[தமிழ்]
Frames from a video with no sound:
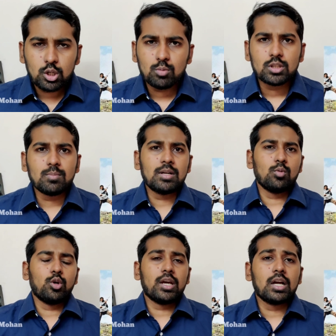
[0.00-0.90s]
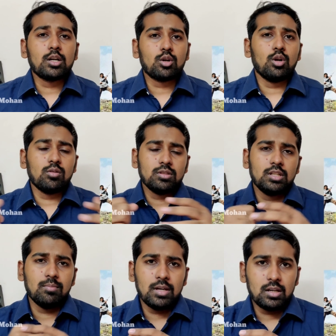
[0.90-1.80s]
ஒட்டுமொத்தமாக நம்மளுடைய கண்ட்ரோலுக்கு
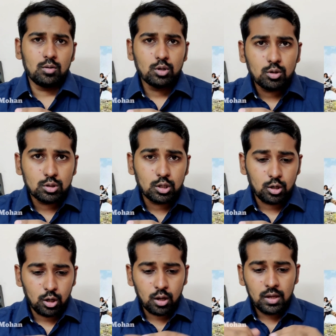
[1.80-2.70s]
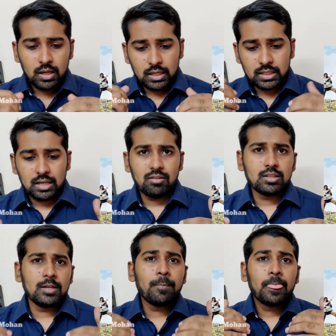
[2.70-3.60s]
வந்து நம்ம கொண்டு வந்துடுறோம் இந்தியா வந்து